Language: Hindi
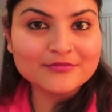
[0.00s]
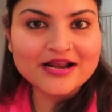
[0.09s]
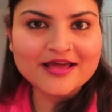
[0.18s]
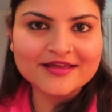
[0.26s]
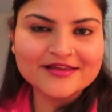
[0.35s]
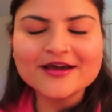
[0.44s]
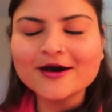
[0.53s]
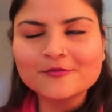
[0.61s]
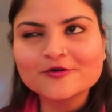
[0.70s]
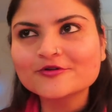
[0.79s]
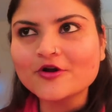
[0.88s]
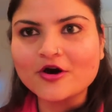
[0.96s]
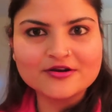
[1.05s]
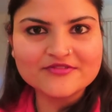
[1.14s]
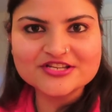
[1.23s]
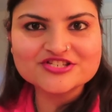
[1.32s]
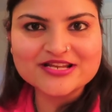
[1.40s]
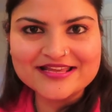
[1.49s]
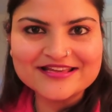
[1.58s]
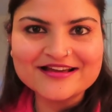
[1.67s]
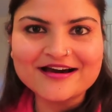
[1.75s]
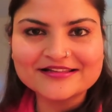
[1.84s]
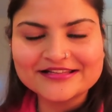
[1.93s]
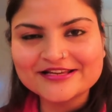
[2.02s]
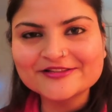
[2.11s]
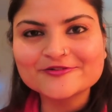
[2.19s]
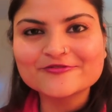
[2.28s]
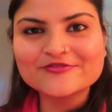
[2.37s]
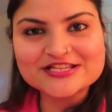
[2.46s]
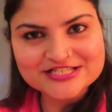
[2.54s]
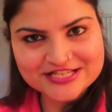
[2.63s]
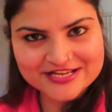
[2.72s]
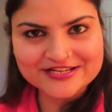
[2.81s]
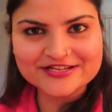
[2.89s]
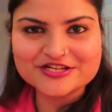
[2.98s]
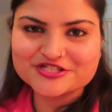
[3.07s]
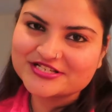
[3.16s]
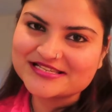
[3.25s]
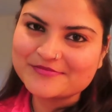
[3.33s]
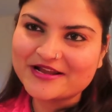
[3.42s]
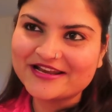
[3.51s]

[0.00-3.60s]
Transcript: बनाएंगे हम लोग नॉन वेज नहीं खाते हैं तो वेजिटेरियन डिशेस ही